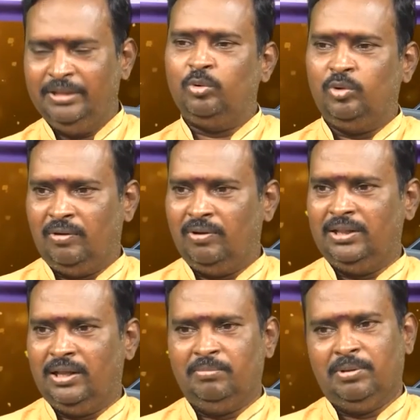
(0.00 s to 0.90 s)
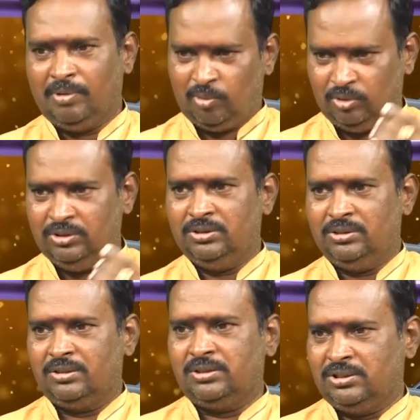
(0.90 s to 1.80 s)
ఎందుకున్నాం అనే దాని మీద మనం కొద్దిగా
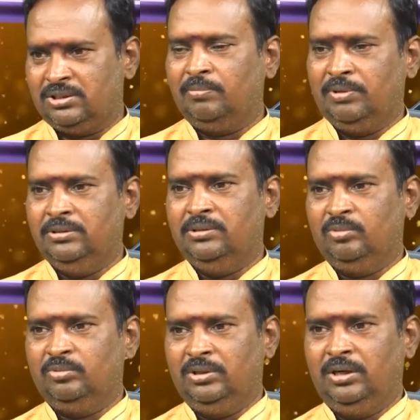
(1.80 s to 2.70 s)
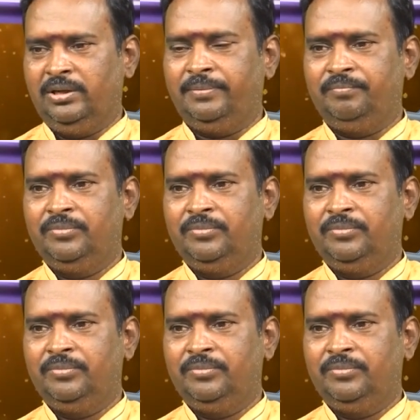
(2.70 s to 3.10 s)
చర్చ చేసినప్పుడు ఏం జరుగుతుందంటే